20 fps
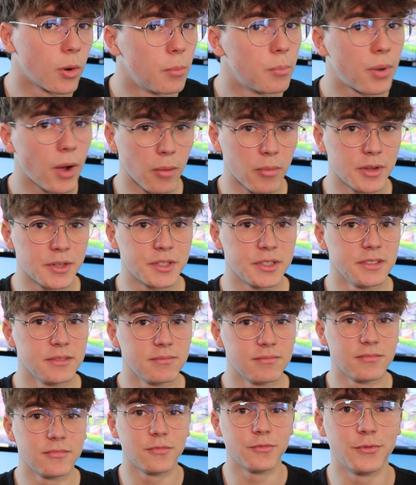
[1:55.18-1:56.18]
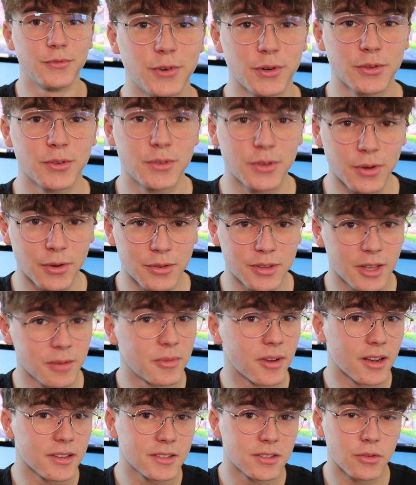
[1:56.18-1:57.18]
comme par magie, votre
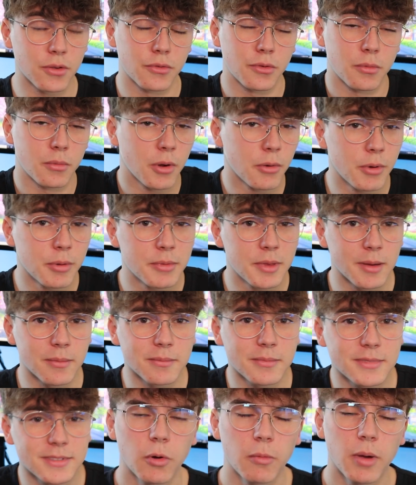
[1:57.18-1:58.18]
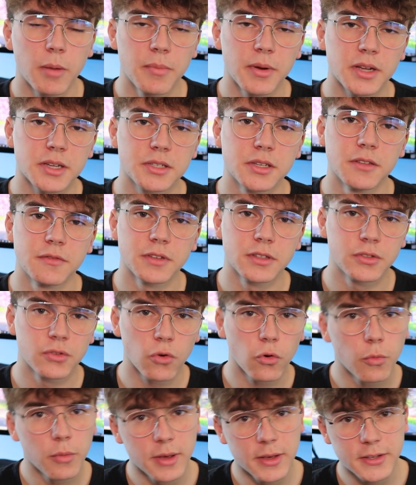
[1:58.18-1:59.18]
caméra s'est transformée en webcam. Pour ma part, je l'ai fait
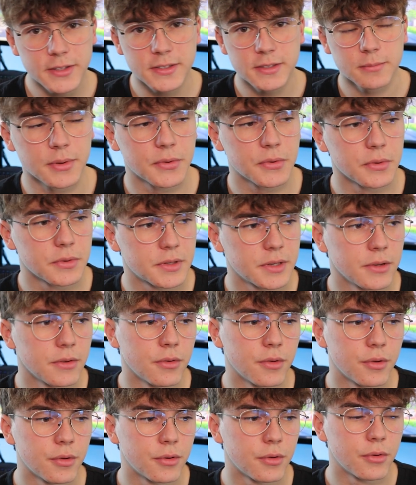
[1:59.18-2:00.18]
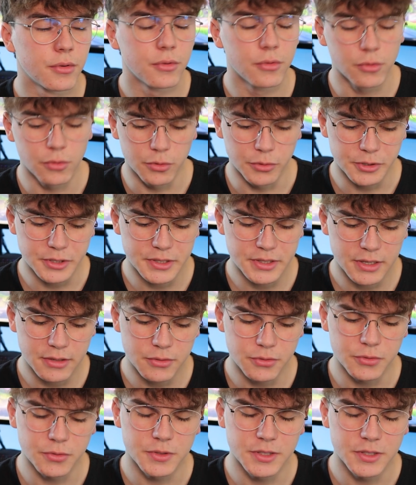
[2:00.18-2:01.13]
sur OBS parce que c'est le, logiciel que